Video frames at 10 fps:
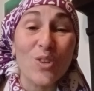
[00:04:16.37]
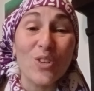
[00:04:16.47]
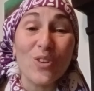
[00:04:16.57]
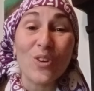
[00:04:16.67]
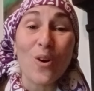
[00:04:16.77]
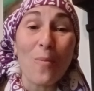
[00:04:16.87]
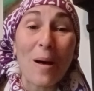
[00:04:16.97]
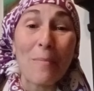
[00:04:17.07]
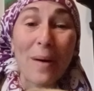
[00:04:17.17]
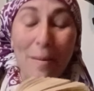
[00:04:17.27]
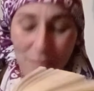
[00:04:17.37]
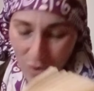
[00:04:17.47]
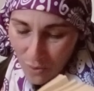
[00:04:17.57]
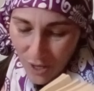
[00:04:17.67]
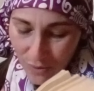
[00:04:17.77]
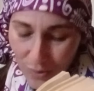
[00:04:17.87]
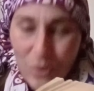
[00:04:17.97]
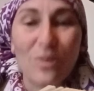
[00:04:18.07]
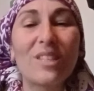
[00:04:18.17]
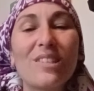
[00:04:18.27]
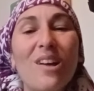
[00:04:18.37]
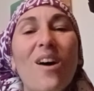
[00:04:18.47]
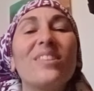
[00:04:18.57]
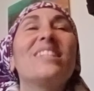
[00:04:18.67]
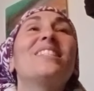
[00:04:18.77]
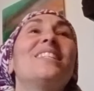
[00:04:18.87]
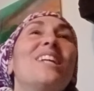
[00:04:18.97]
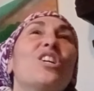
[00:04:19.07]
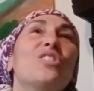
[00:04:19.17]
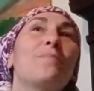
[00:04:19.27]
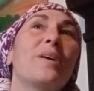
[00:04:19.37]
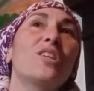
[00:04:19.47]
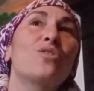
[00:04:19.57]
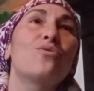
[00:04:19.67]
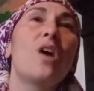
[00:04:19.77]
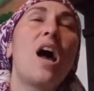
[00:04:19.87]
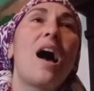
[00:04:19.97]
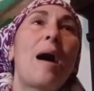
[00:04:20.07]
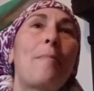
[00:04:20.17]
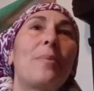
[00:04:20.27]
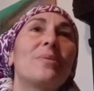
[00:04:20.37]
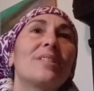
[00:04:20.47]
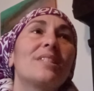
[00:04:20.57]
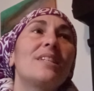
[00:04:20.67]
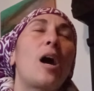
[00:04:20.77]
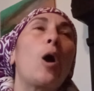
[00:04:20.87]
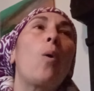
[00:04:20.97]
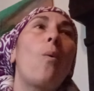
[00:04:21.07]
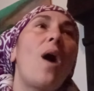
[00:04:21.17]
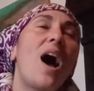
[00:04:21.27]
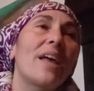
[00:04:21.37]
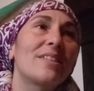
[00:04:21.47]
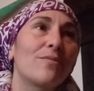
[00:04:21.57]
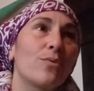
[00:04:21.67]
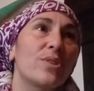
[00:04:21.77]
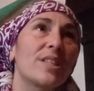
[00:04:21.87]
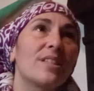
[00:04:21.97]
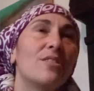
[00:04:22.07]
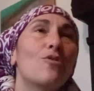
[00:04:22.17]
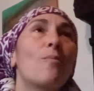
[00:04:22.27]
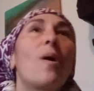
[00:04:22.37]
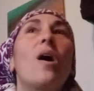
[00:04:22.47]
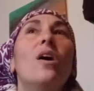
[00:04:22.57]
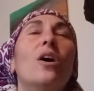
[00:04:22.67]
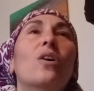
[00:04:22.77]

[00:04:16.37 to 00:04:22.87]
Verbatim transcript: Je ne comprends pas pourquoi tout ce temps, cette énergie perdue à penser, à croire ces faux enseignements,